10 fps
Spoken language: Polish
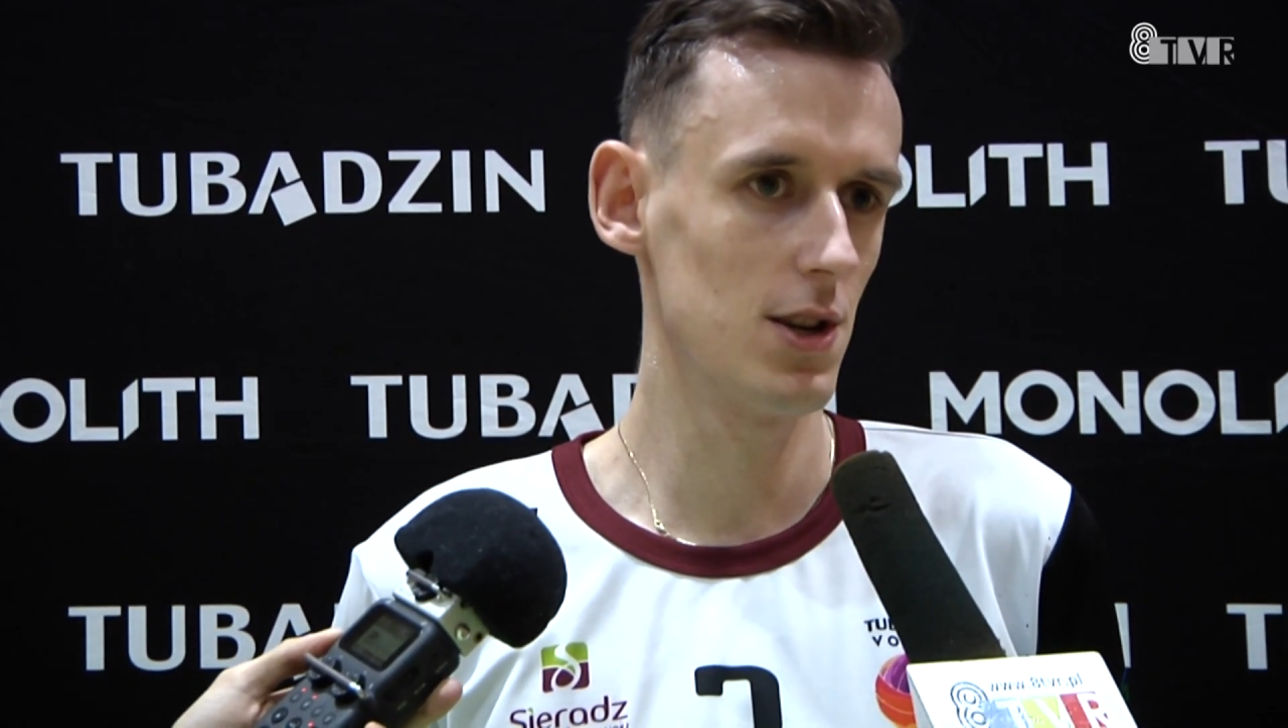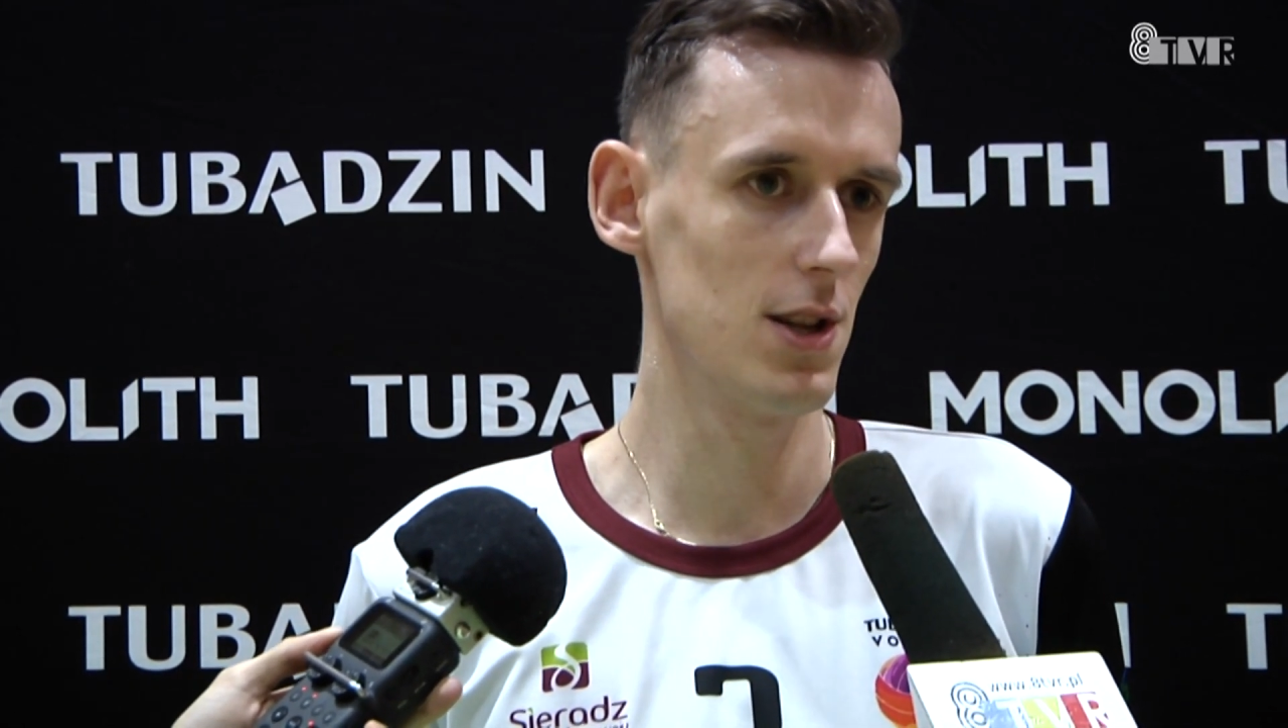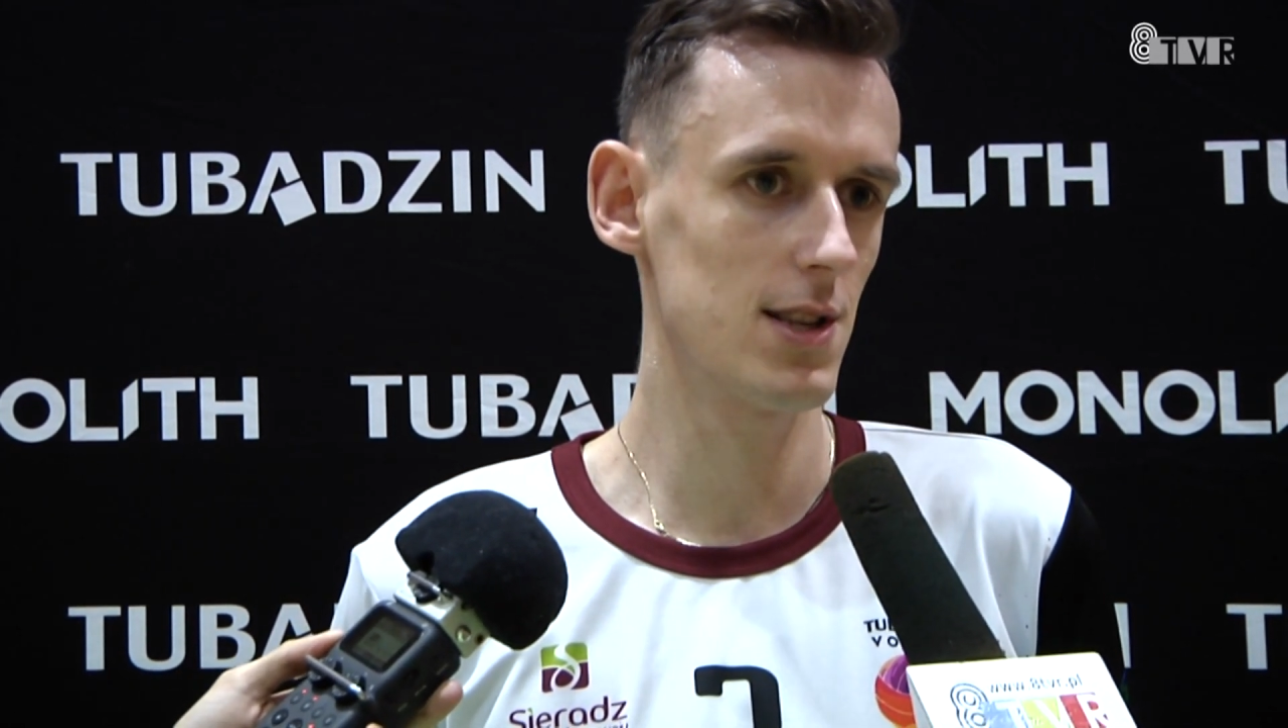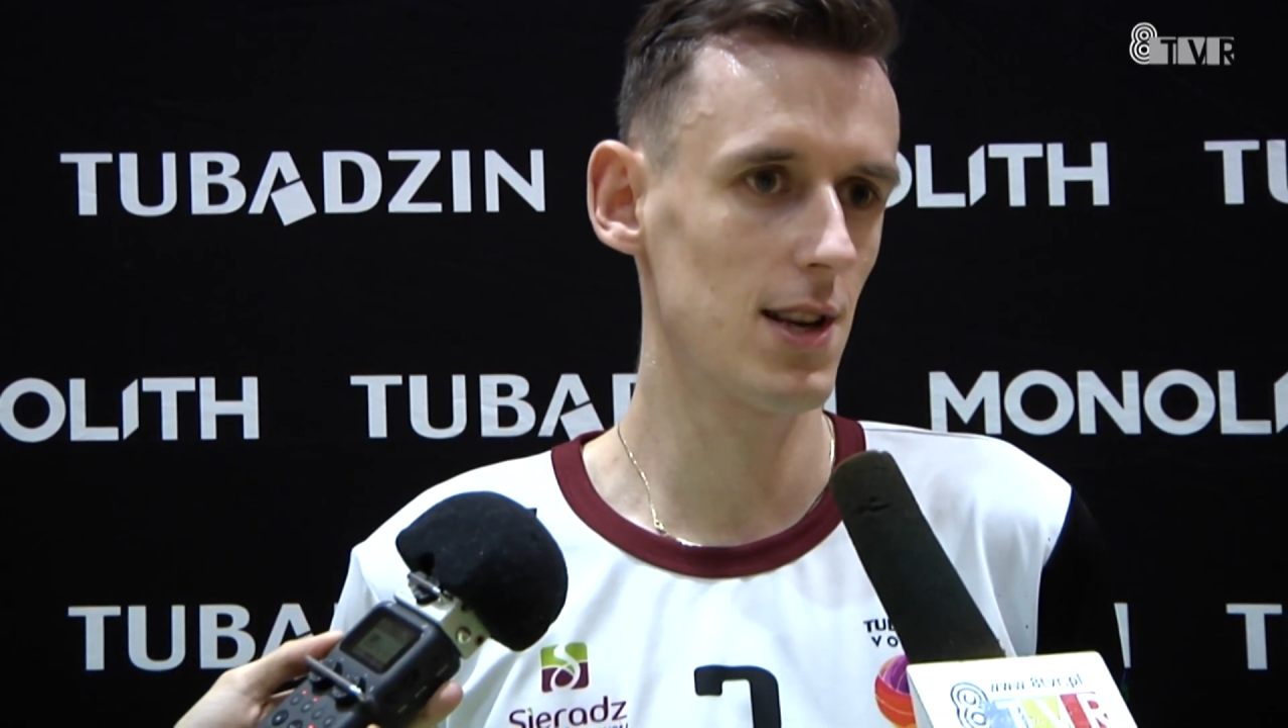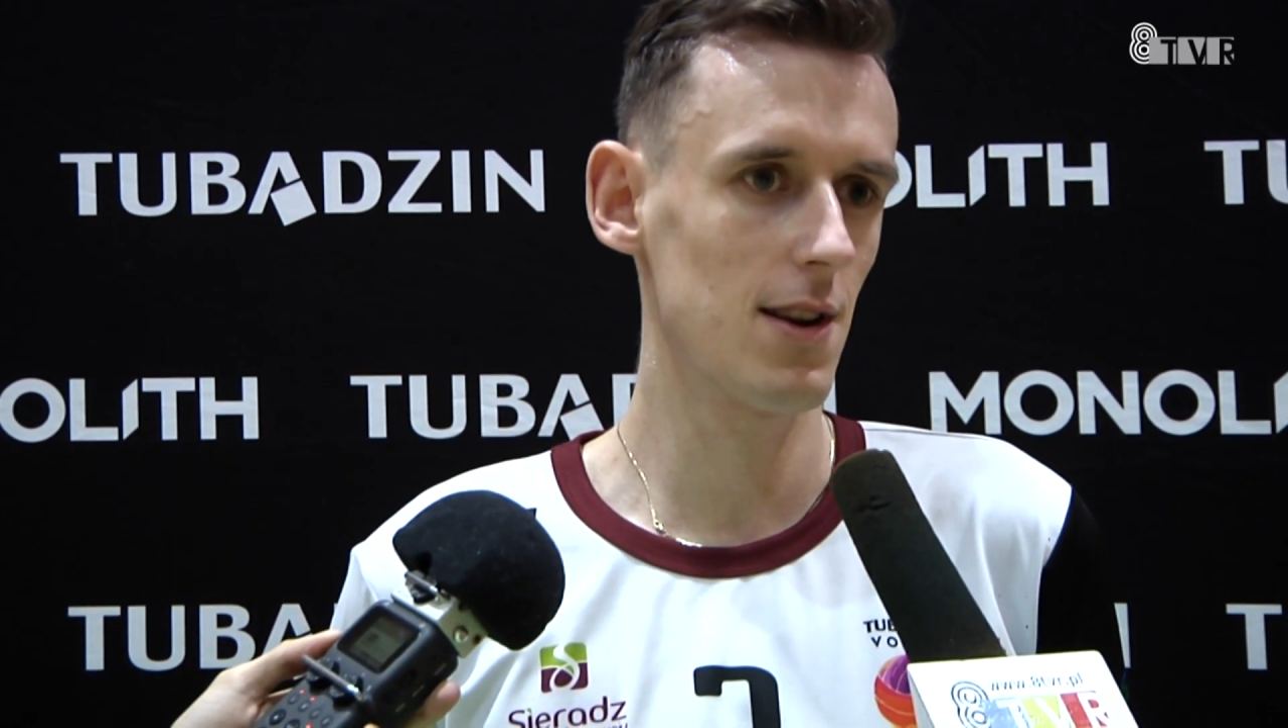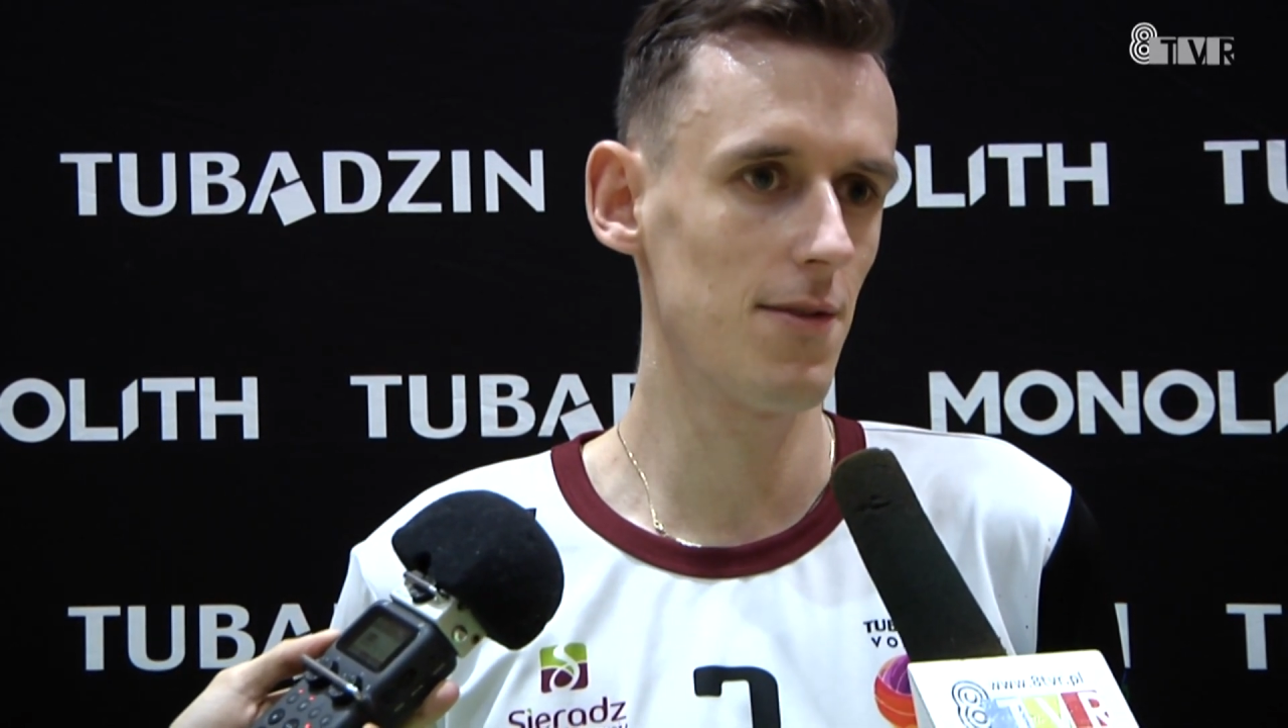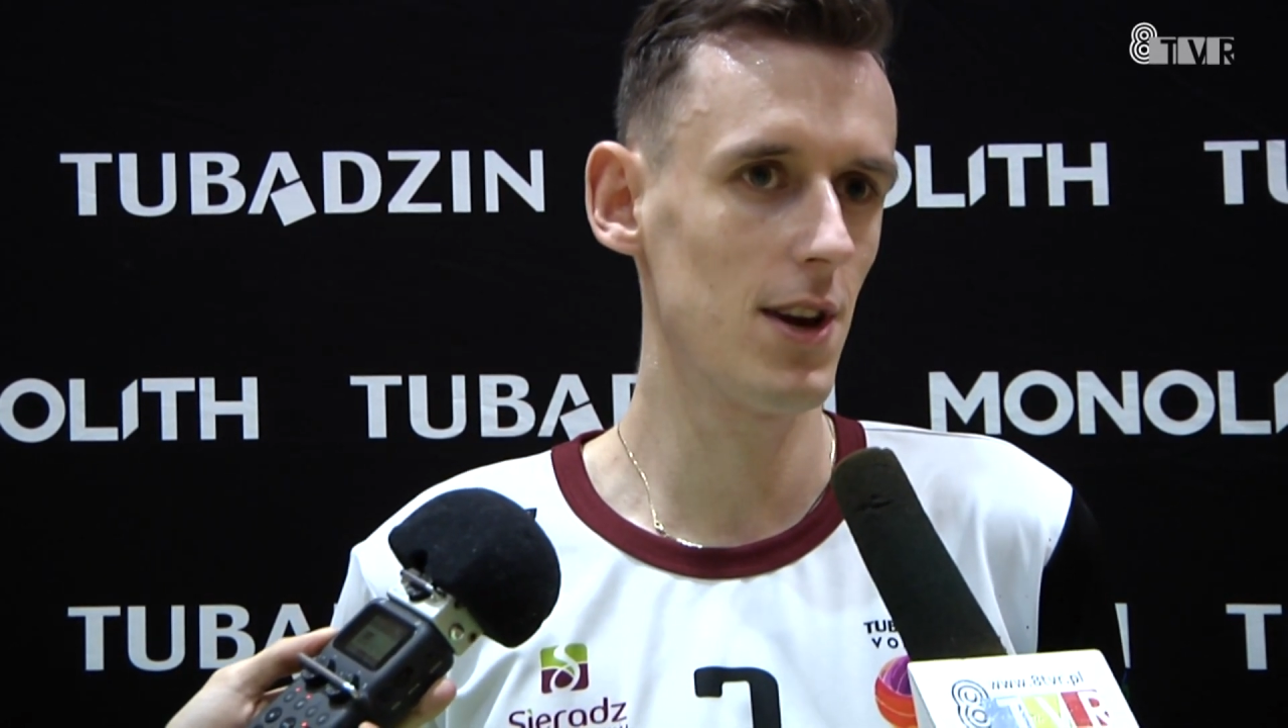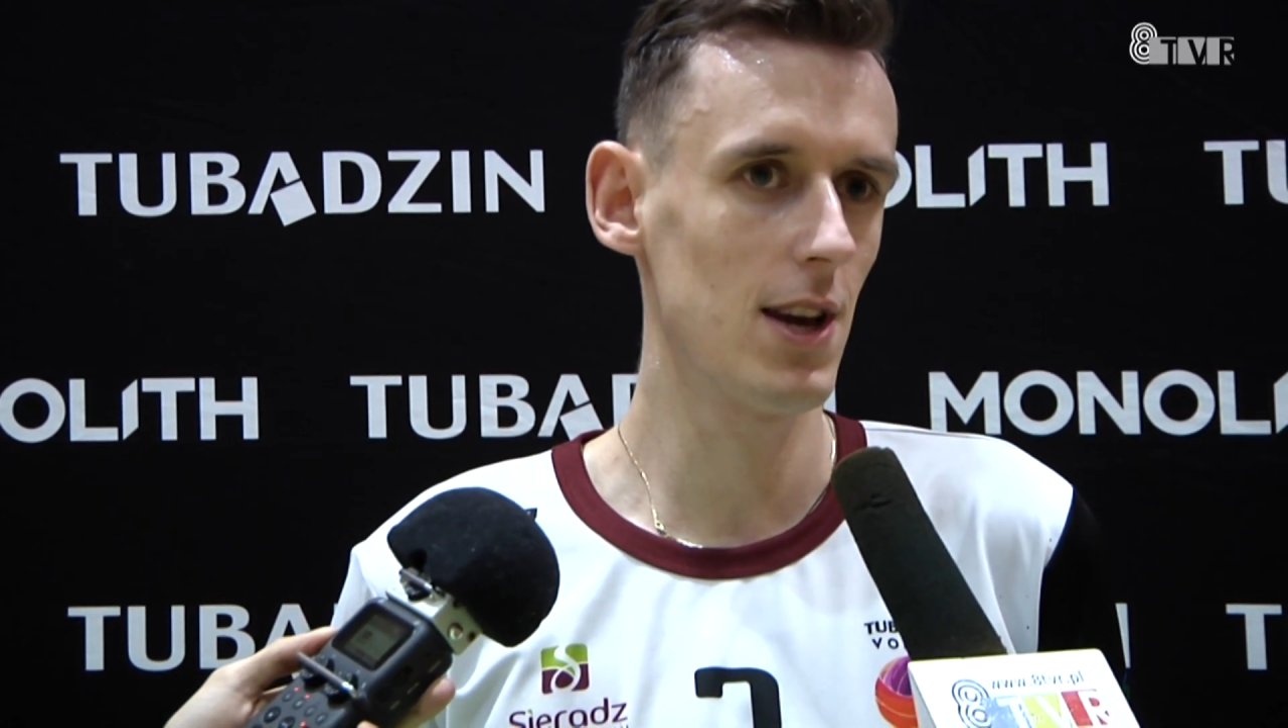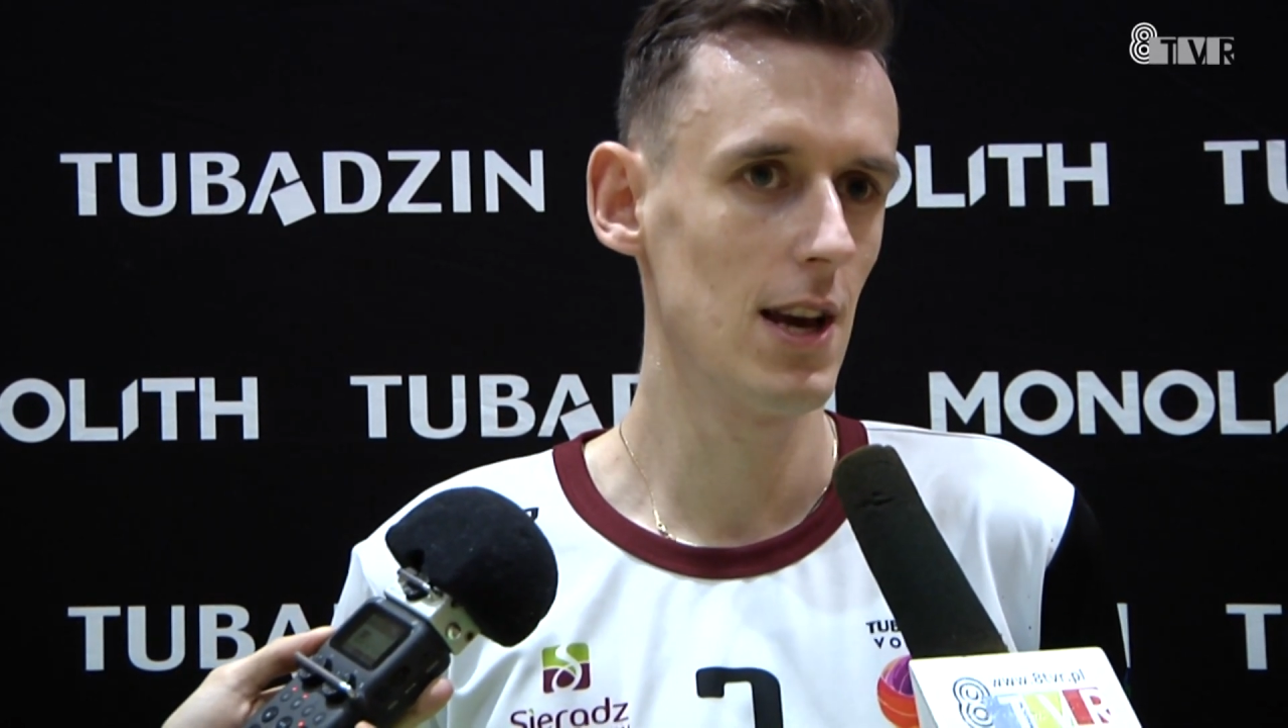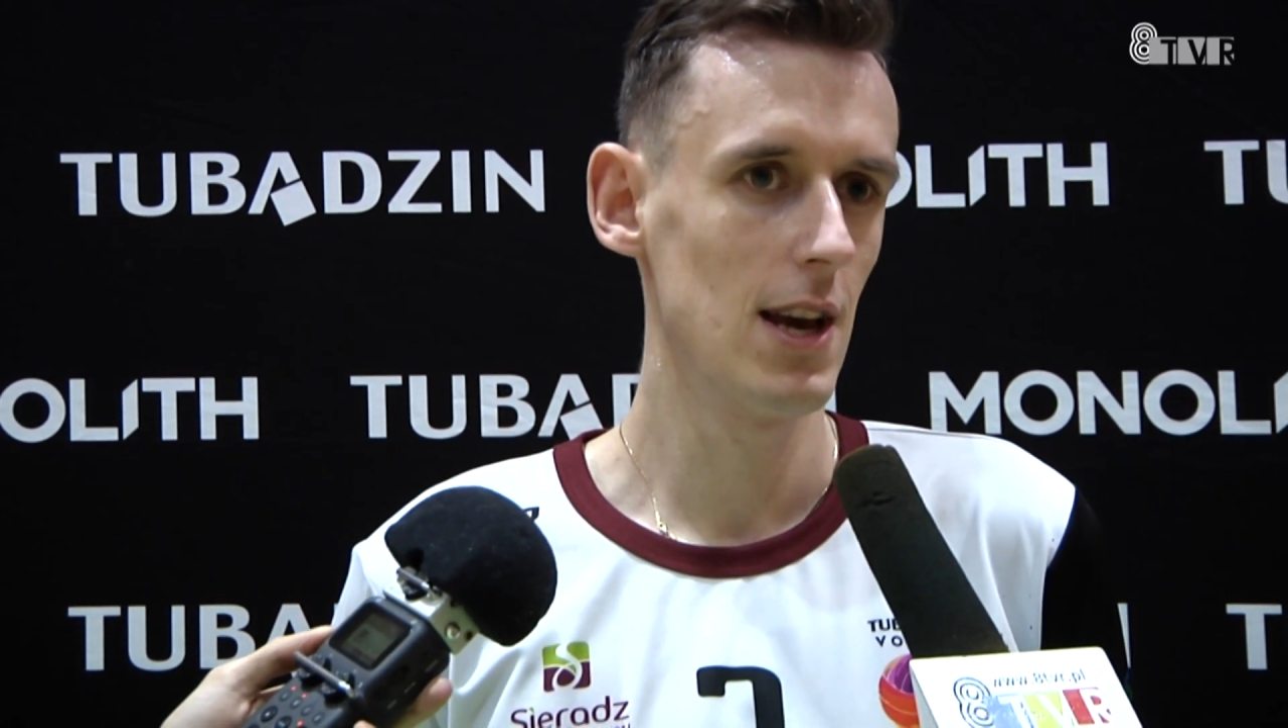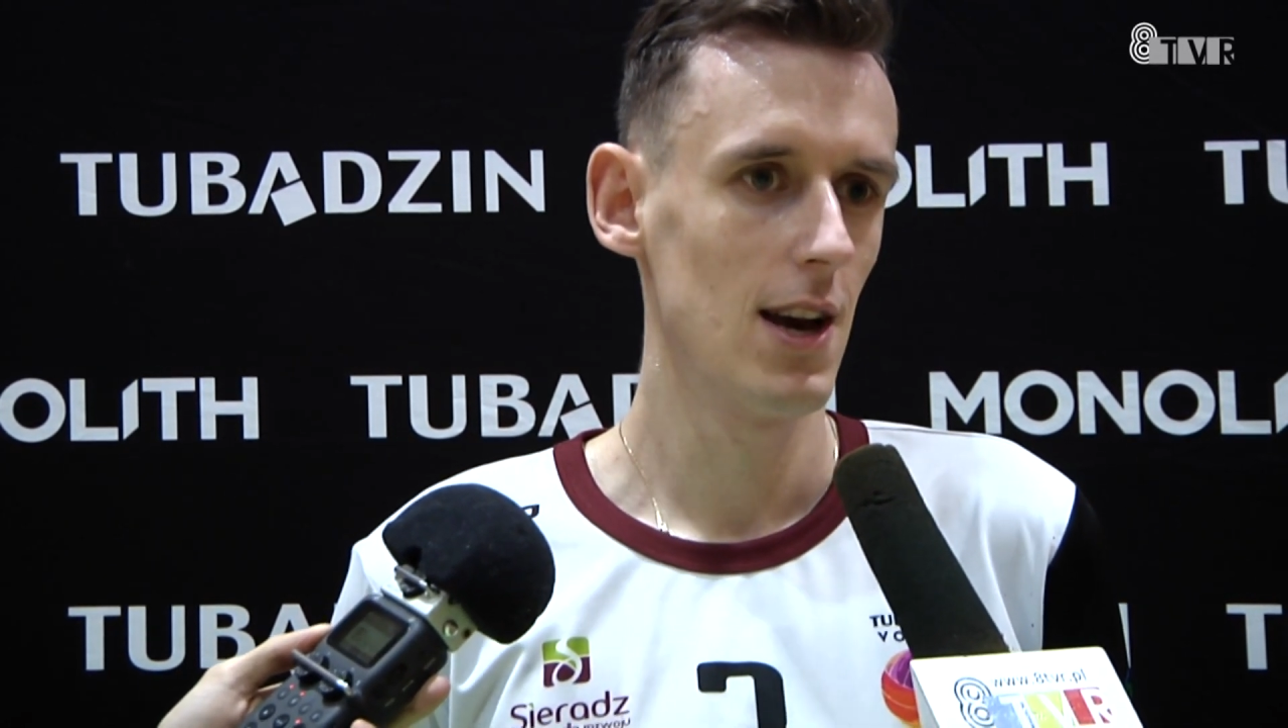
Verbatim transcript: silne zagrywki,